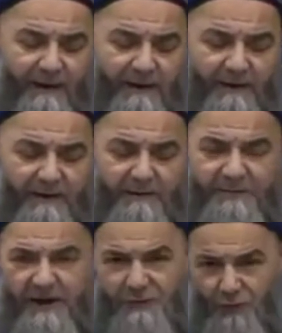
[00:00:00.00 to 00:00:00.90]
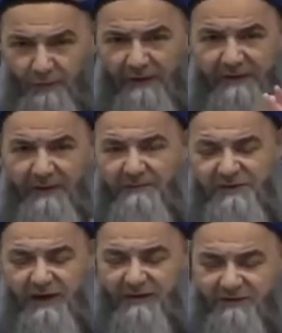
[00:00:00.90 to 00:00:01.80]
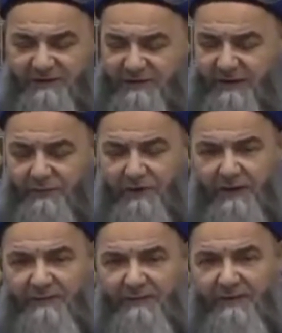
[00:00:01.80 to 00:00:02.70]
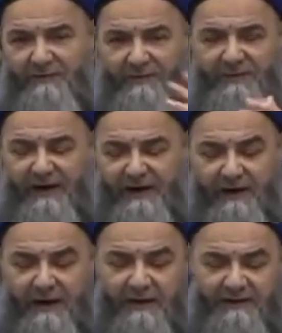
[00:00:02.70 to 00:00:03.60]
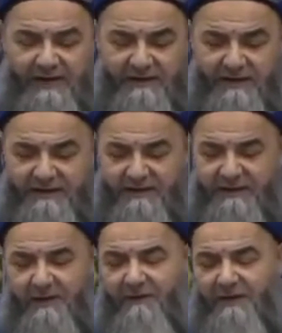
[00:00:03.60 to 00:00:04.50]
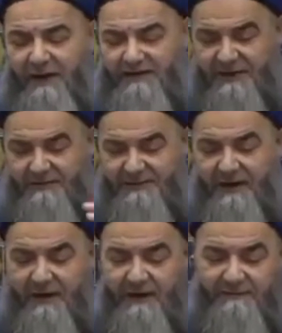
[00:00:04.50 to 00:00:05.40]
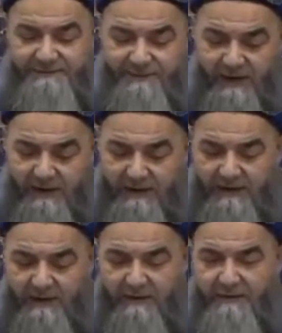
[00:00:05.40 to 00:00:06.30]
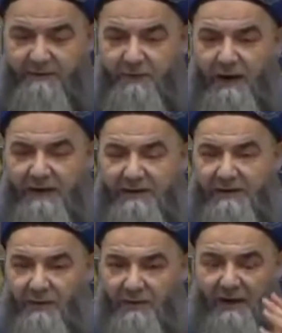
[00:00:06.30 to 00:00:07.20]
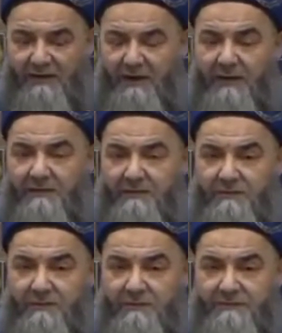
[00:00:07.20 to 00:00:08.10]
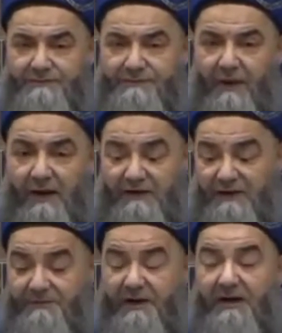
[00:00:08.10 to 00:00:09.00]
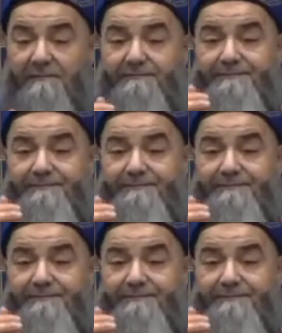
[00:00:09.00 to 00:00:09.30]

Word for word: e, biraz gurbet ilmin şartıdır diye bunları bilerek niyet ettik edik. Efendi Hazretlerimiz e, dua etti, yolladı. E şimdi